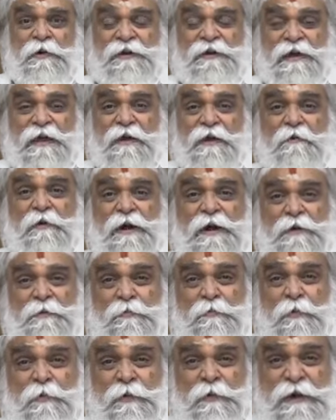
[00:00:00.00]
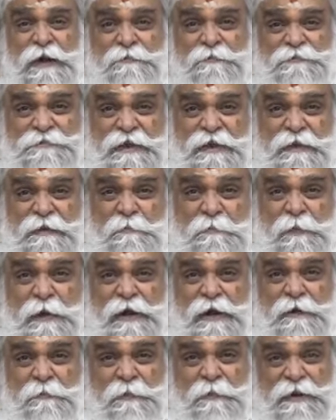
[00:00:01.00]
ఉంటే వాళ్ళు భూ కబ్జాకు
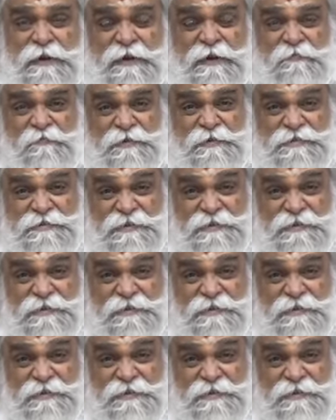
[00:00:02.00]
పాల్పడిన